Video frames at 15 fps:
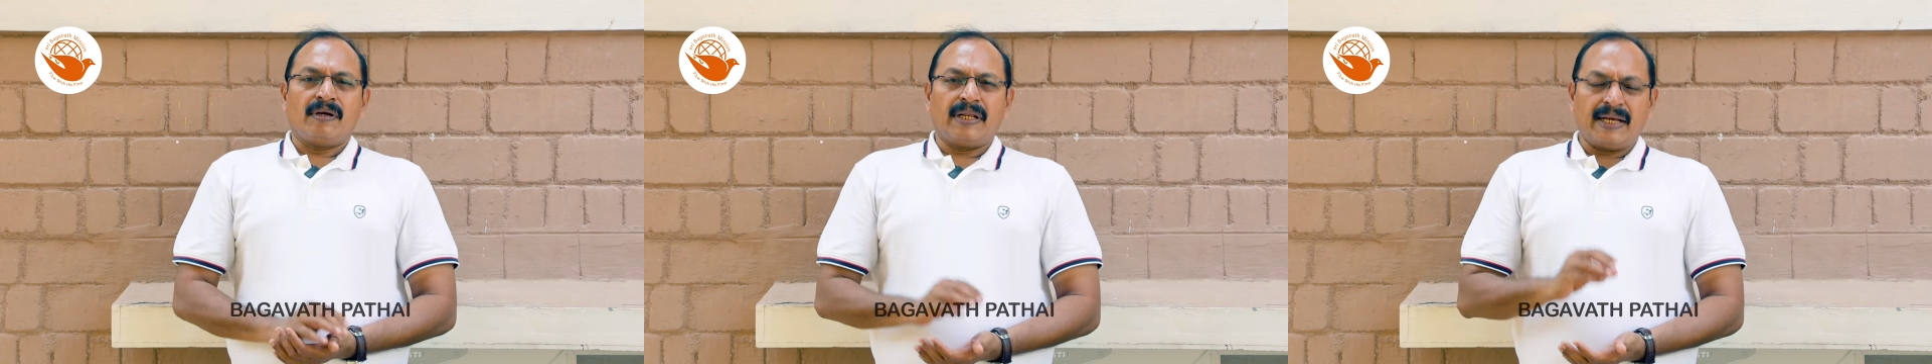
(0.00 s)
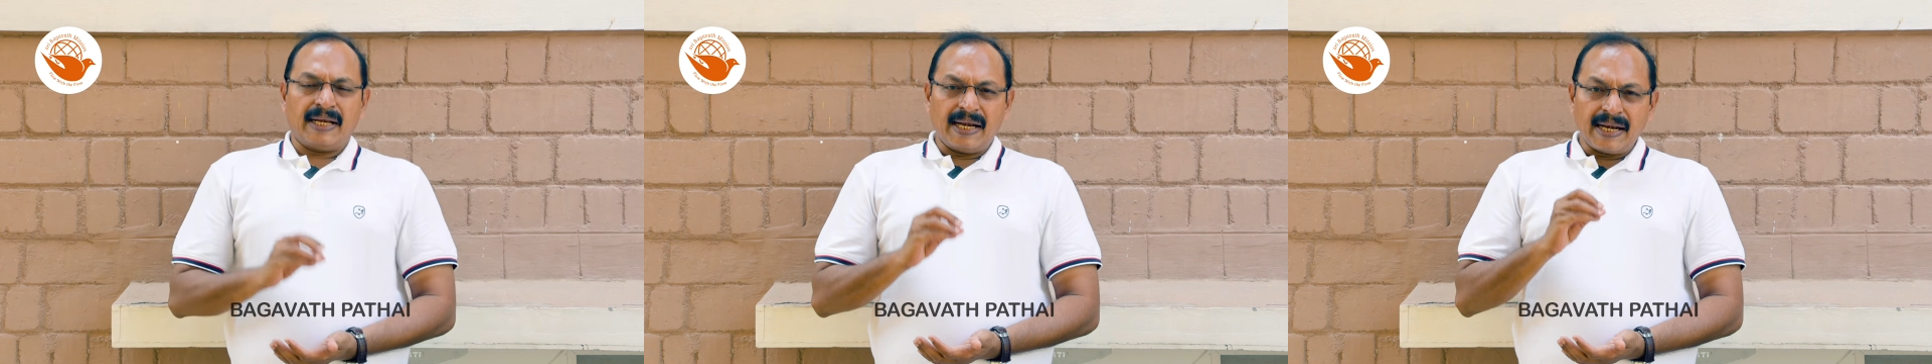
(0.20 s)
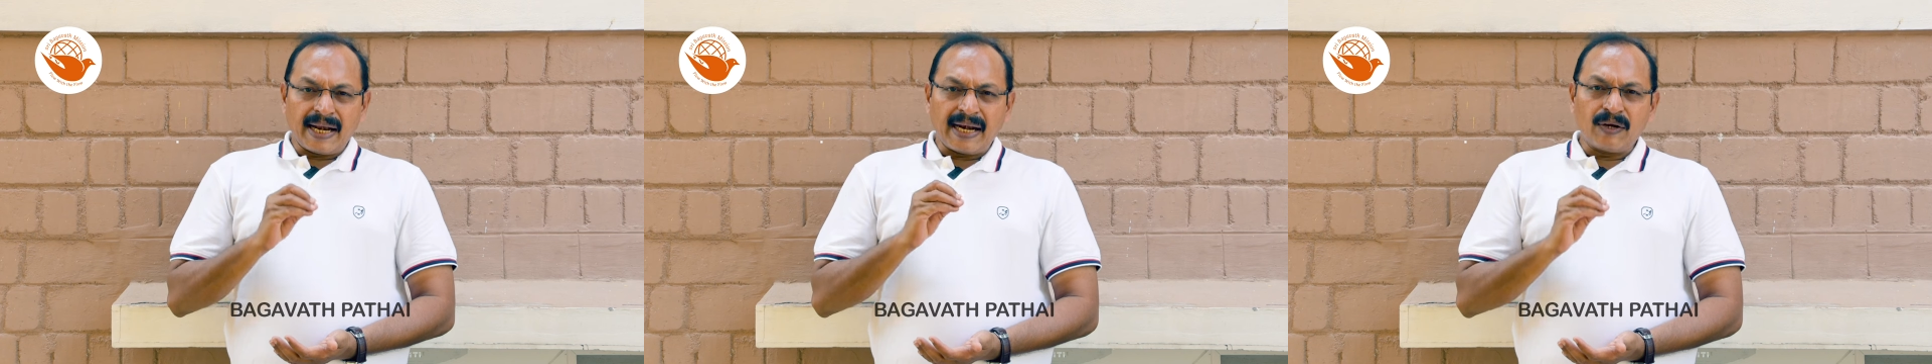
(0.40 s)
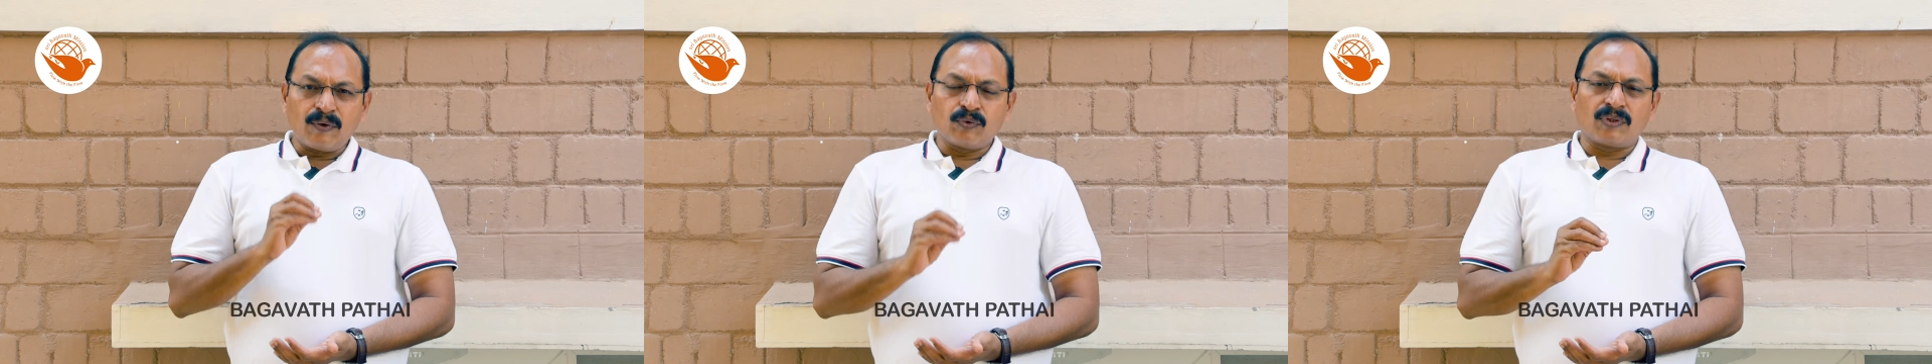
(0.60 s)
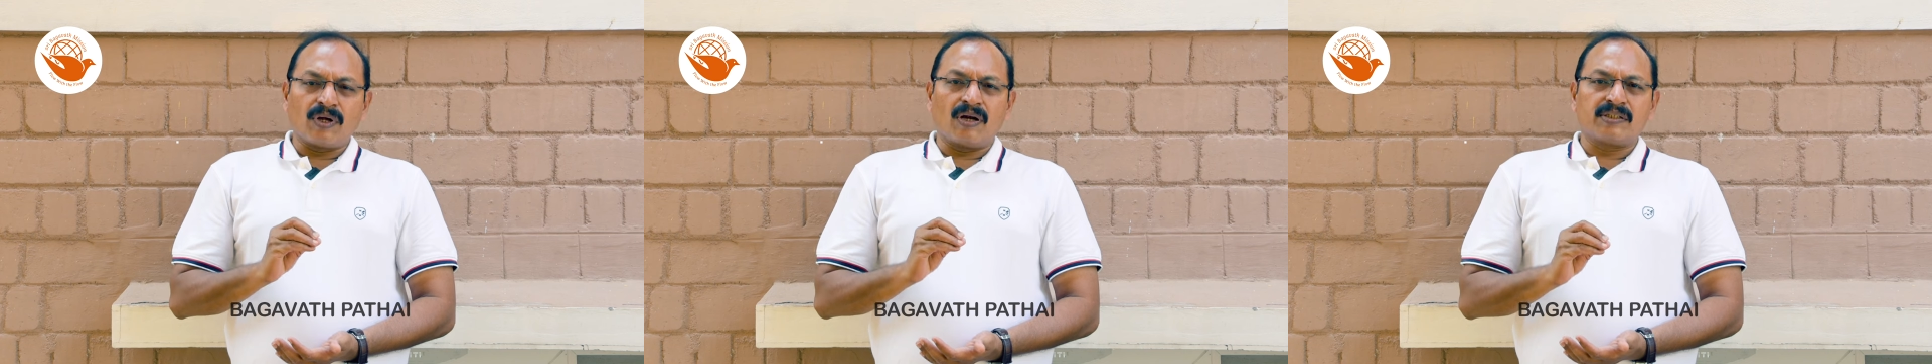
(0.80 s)
நிறைய
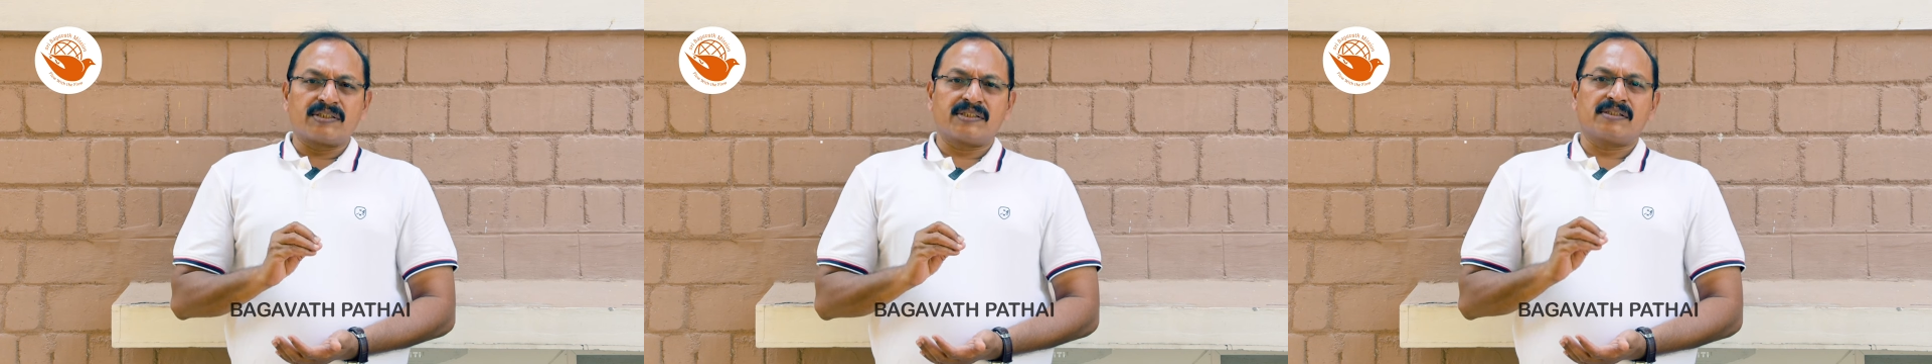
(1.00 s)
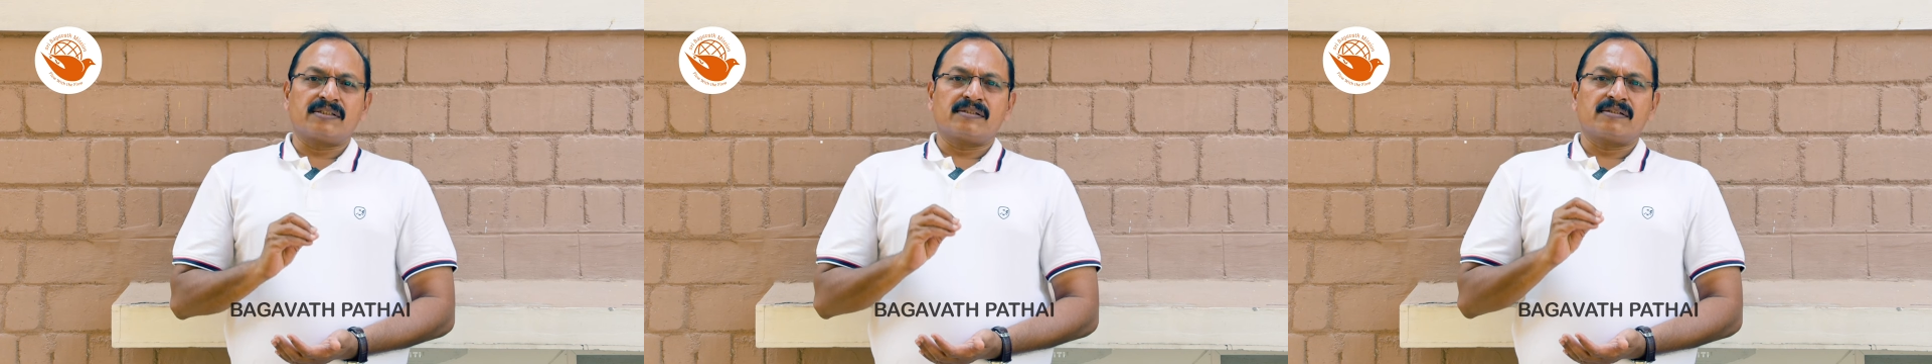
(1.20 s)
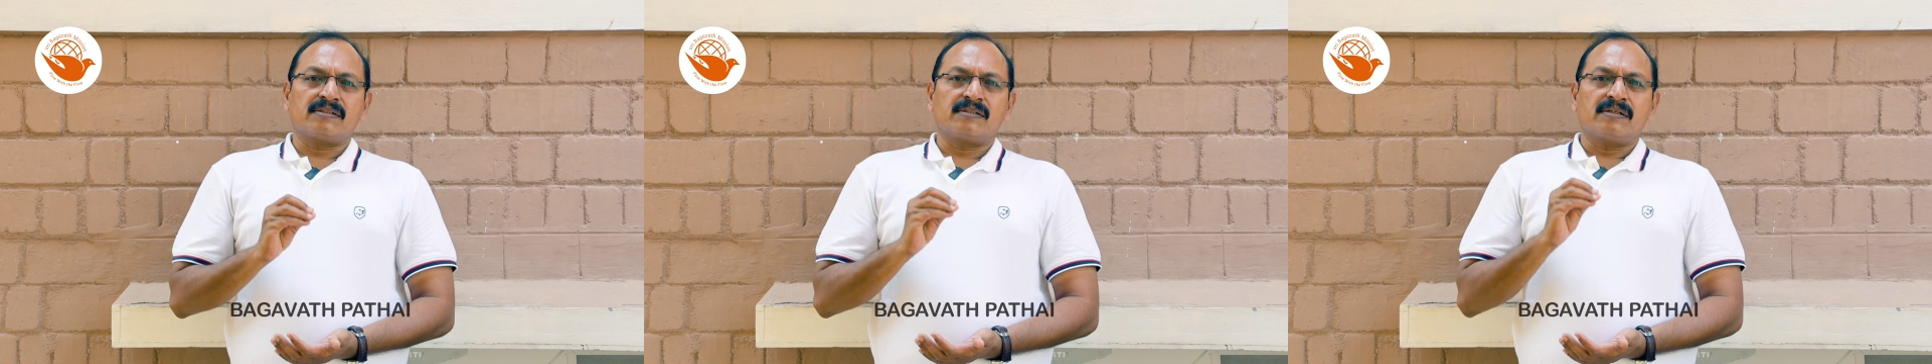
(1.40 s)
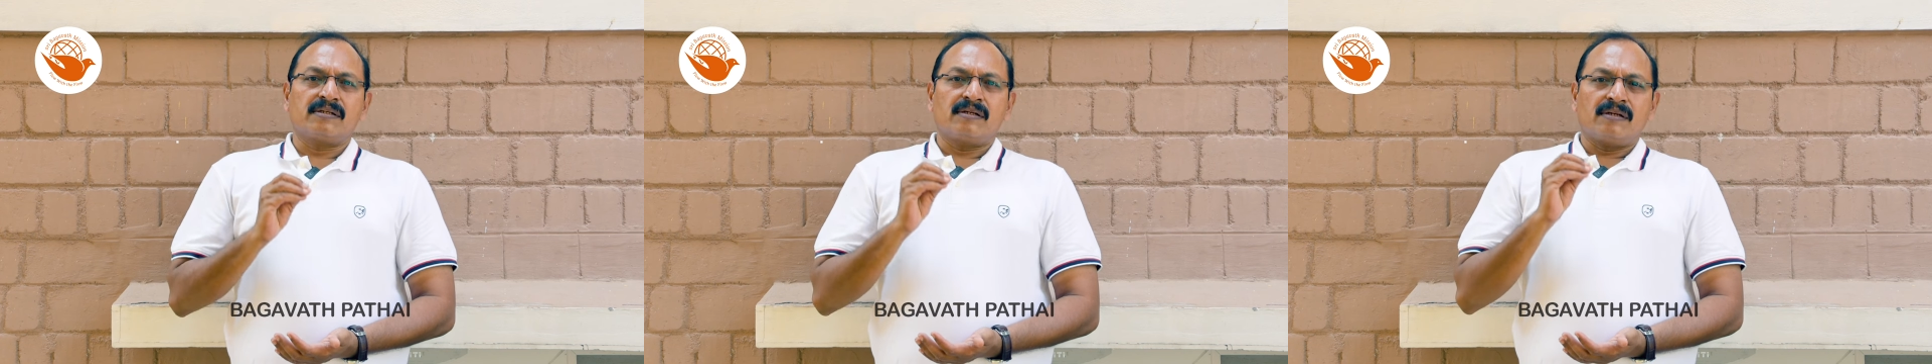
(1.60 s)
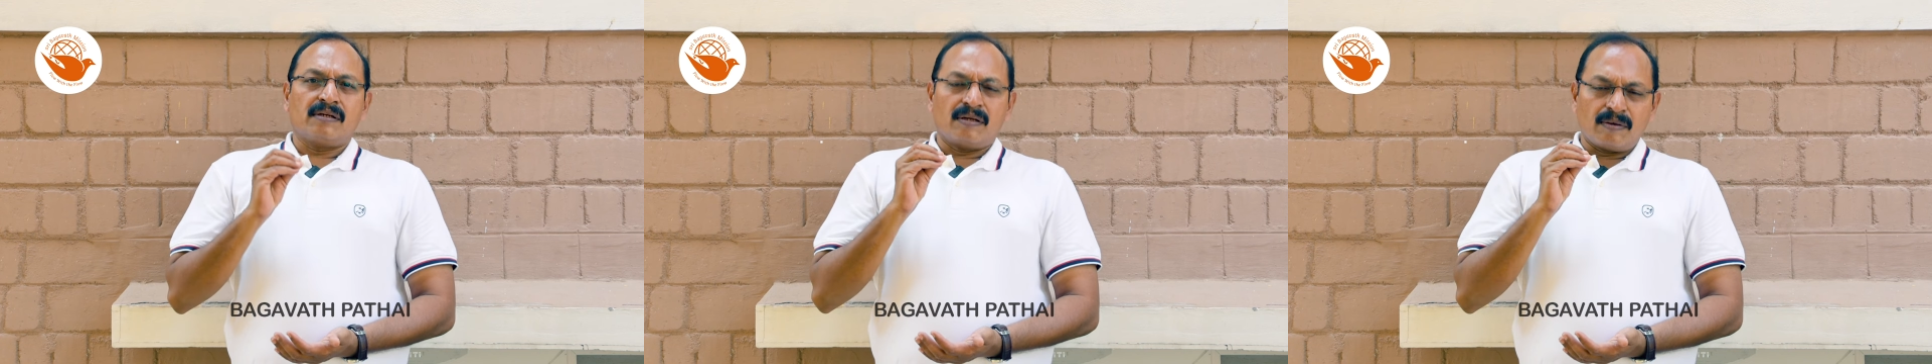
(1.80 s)
நெகட்டிவ் தாட்ஸ்
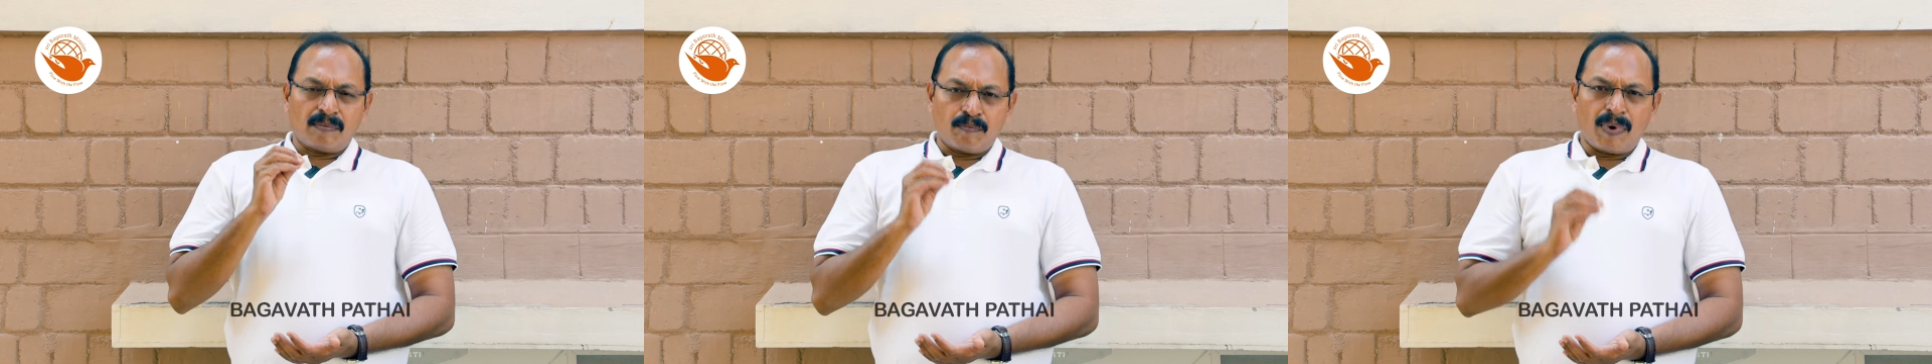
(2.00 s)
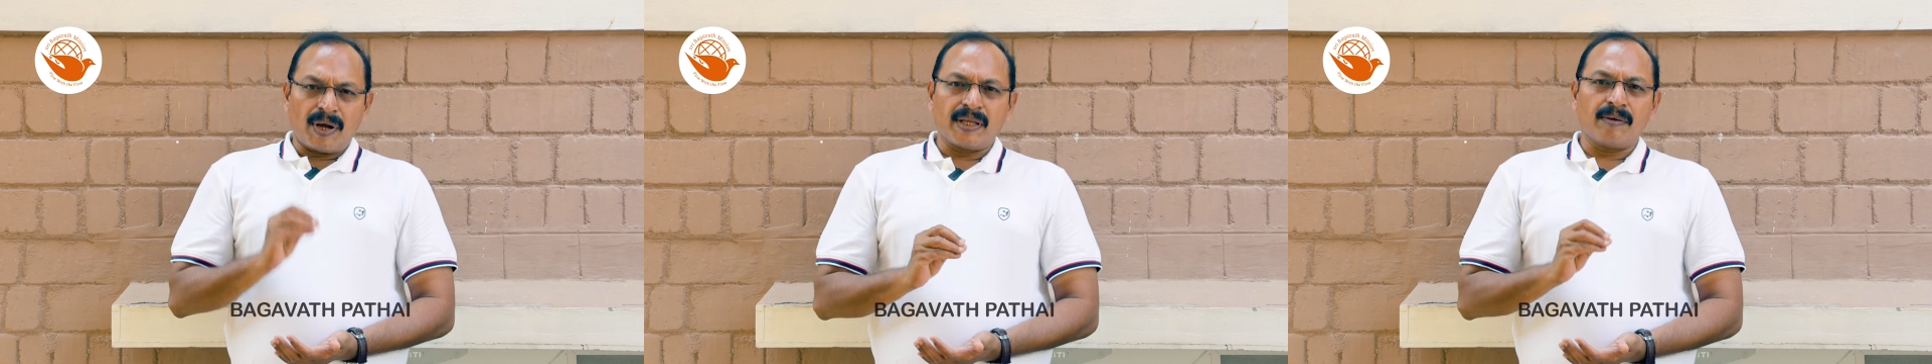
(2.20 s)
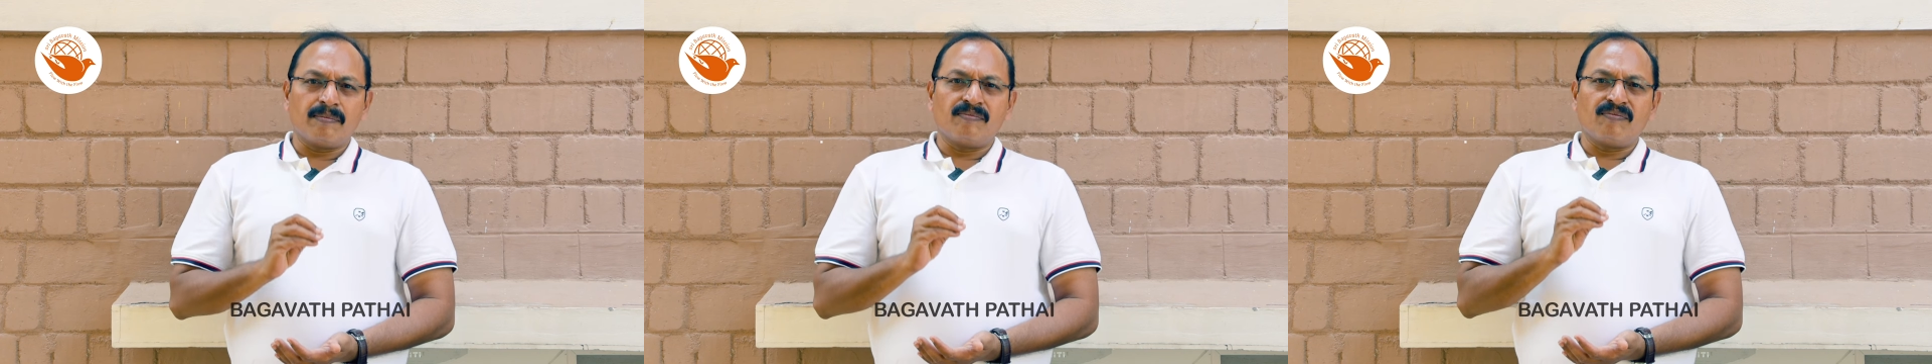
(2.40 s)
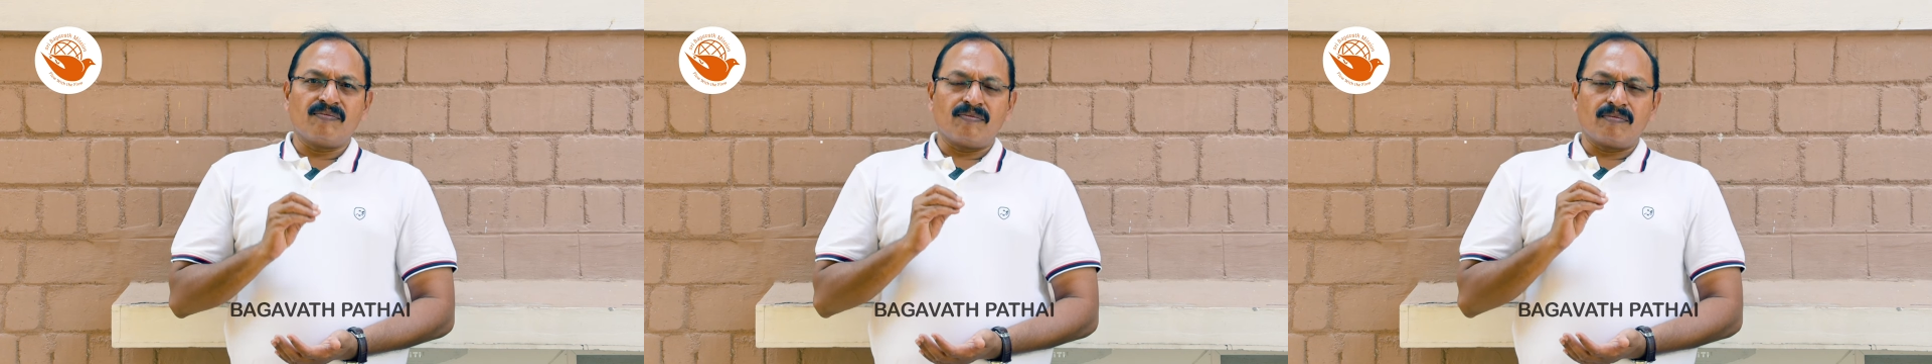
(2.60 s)
பயம்